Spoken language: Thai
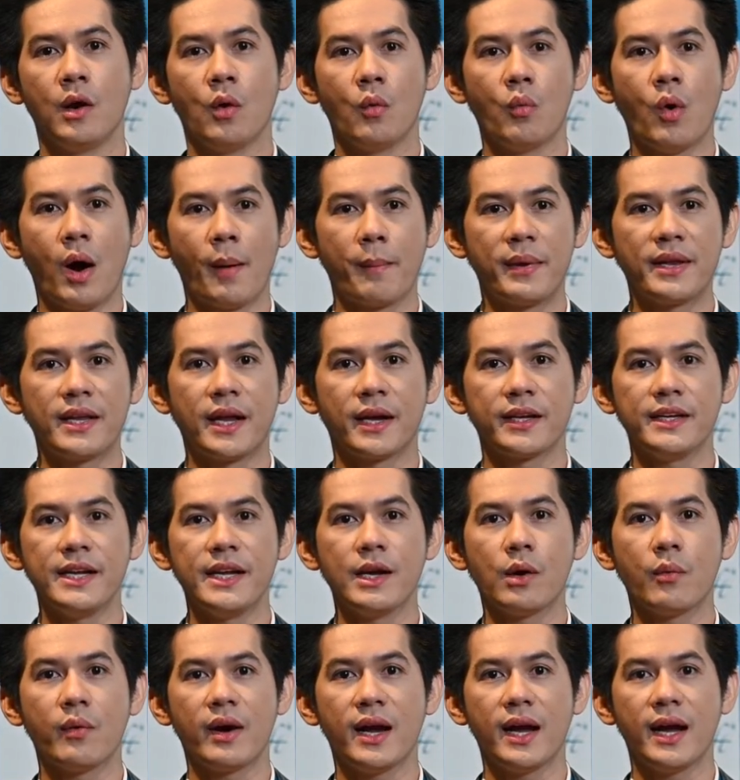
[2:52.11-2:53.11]
หวังเป็นอย่าง
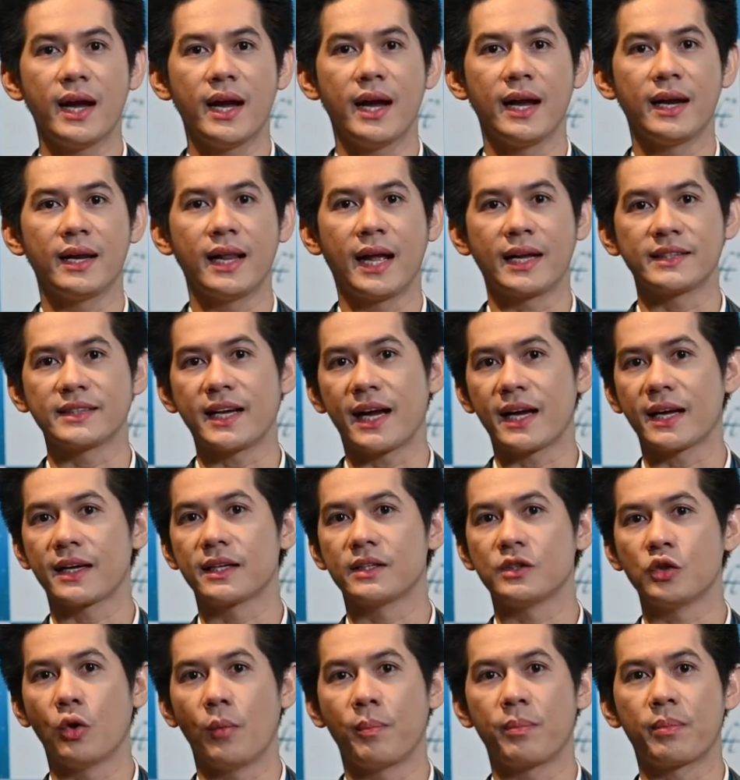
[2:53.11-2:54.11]
ยิ่งว่าหลังจาก
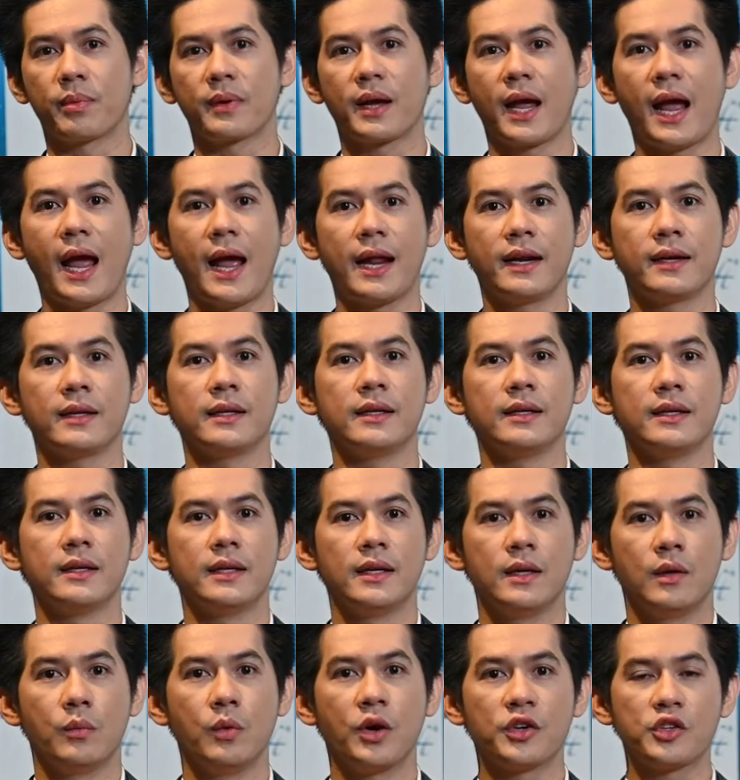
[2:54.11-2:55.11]
จบการ
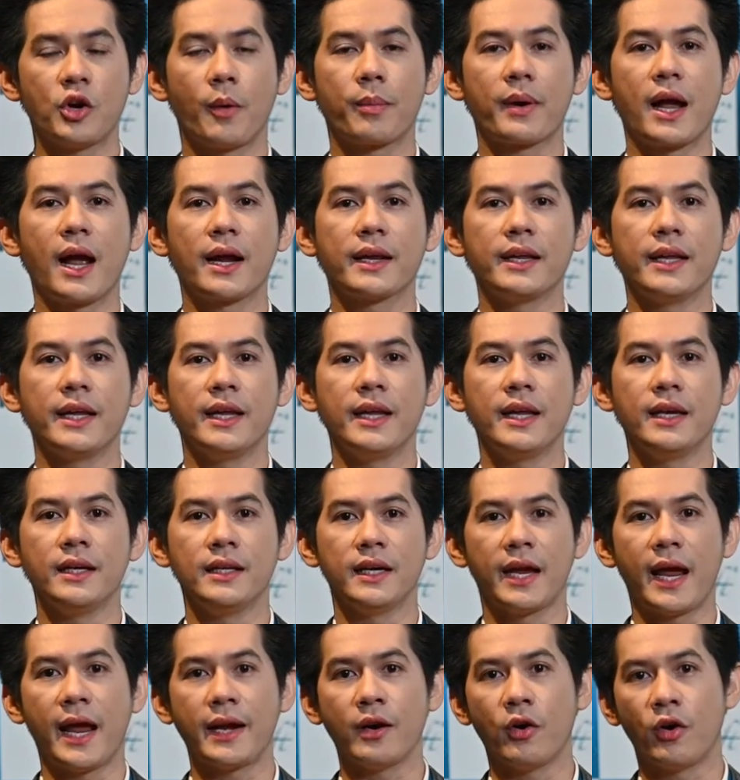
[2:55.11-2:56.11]
เวิร์กช็อปครั้งนี้ หรื
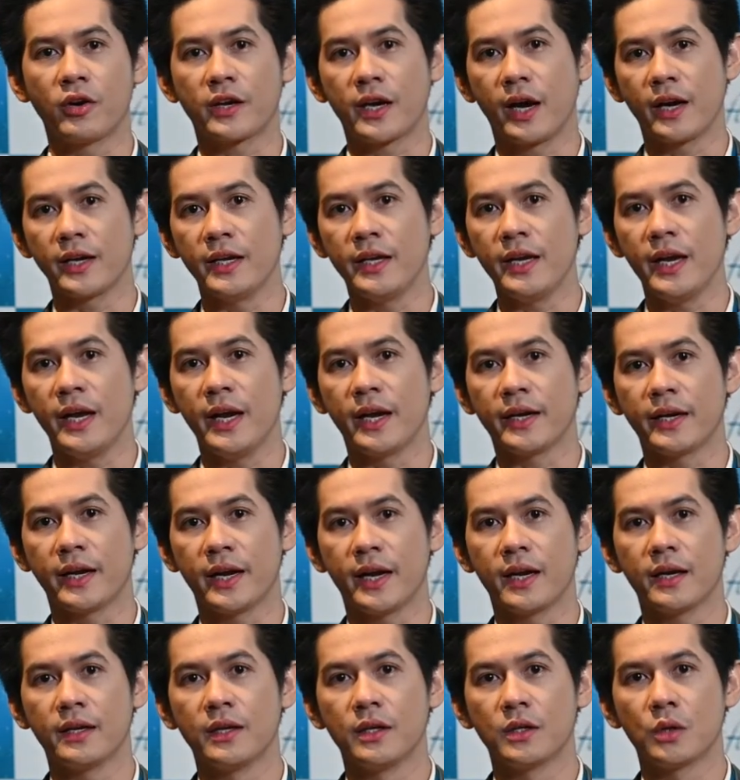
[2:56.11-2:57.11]
อแฮนด์ออนครั้งนี้เองเนี่
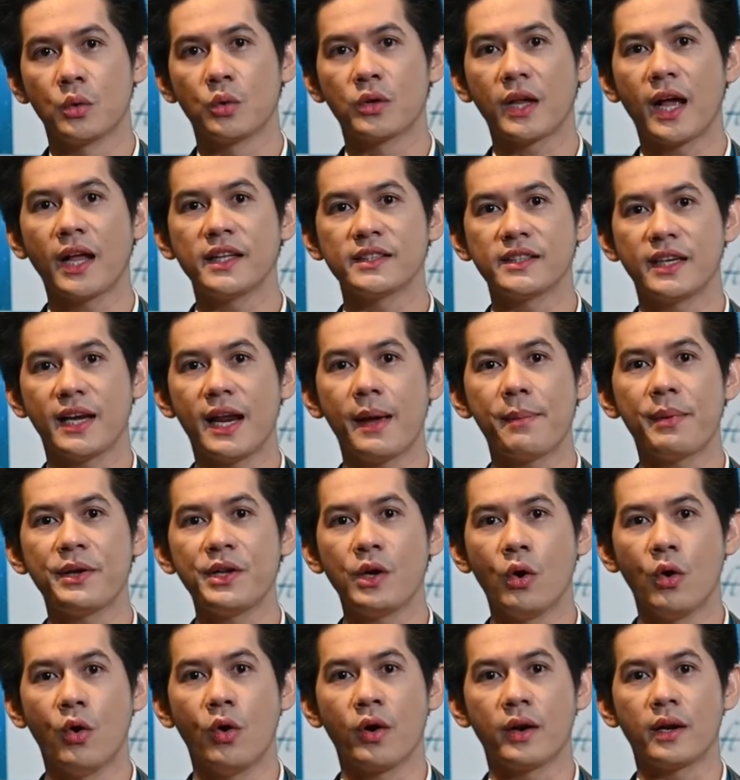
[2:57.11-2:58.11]
ยทุกท่านจะได้ประ
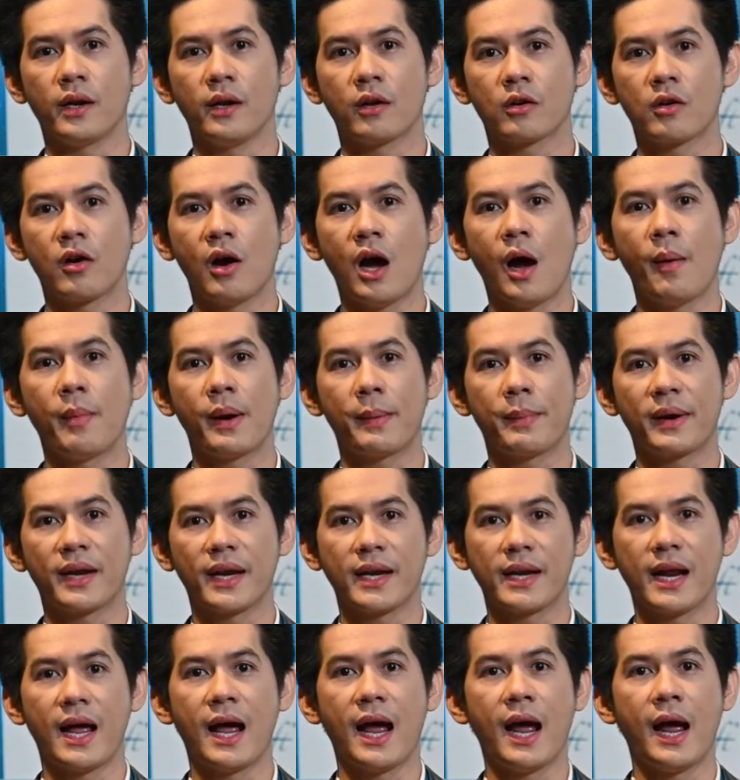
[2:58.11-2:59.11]
โยชน์แล้วก็เอาไปพัฒ
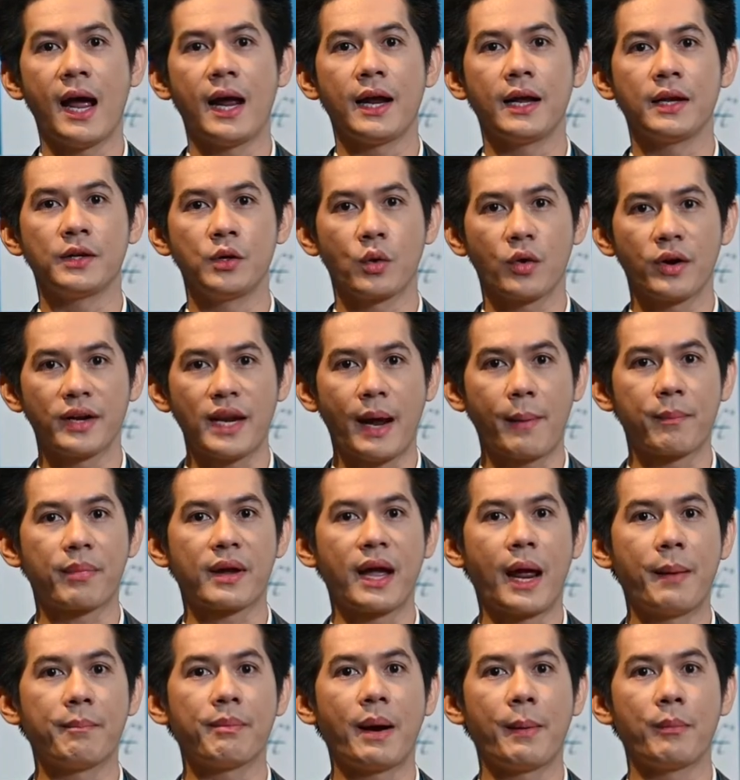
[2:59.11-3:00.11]
นายกระดับ
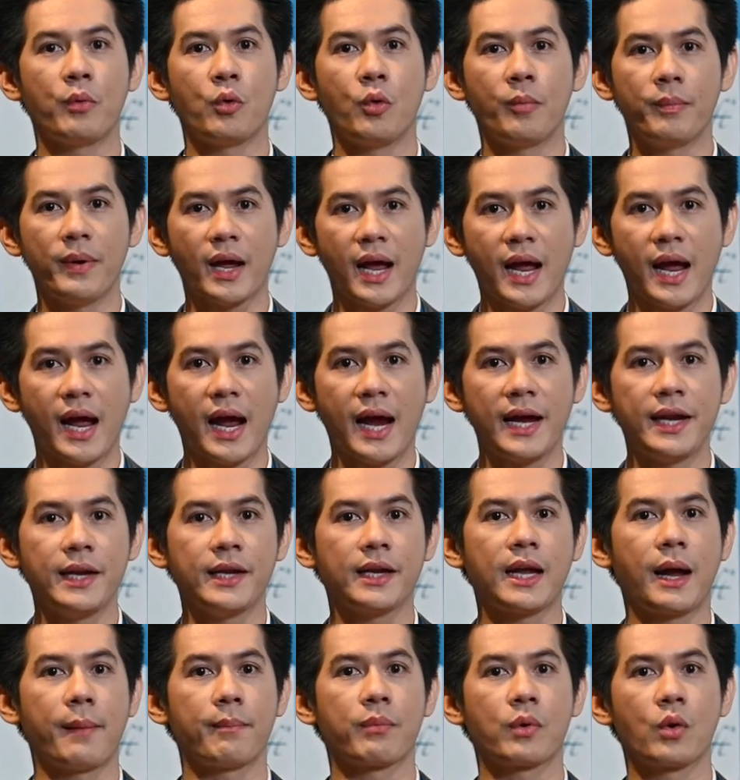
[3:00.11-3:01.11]
การปรับรูปหน้าให้
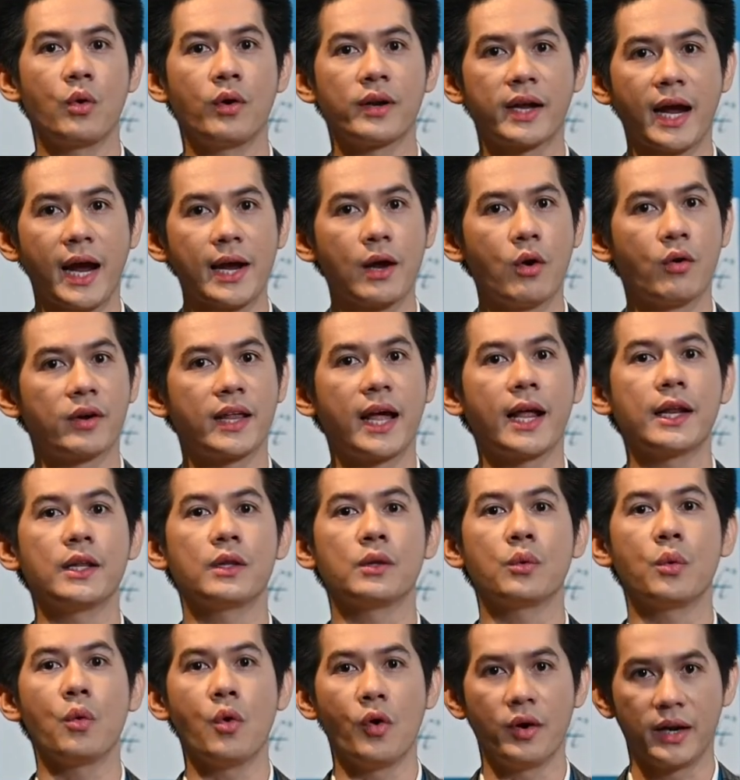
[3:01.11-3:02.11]
กับคนไข้ของท่าน
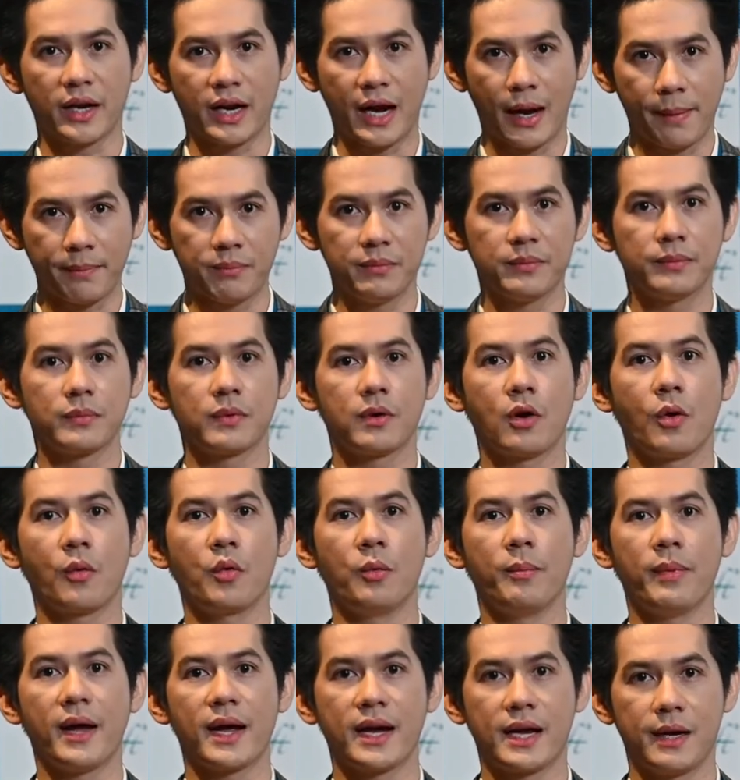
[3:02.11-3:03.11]
ทุกคนนะครับ ขอบ
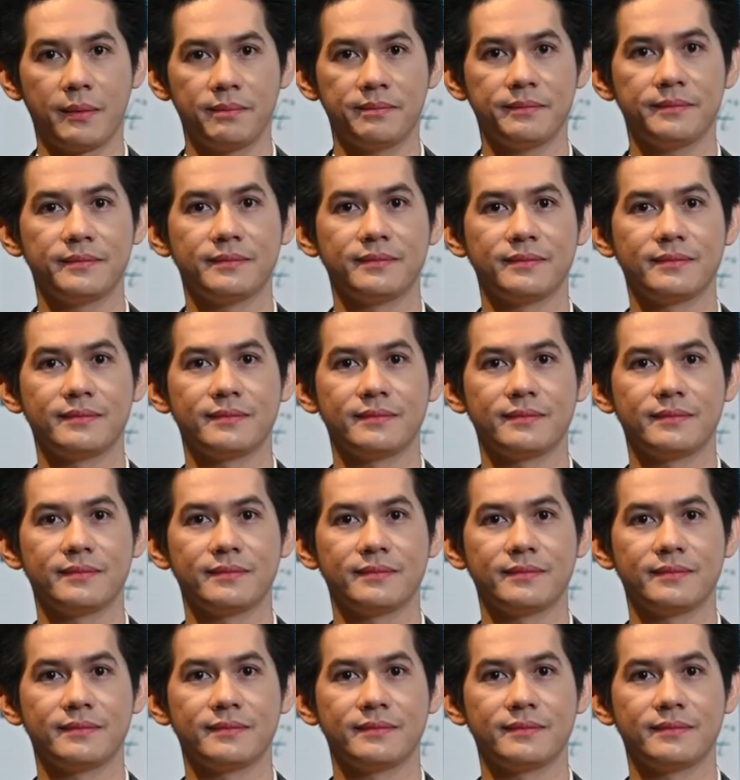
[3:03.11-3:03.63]
คุณมากครับ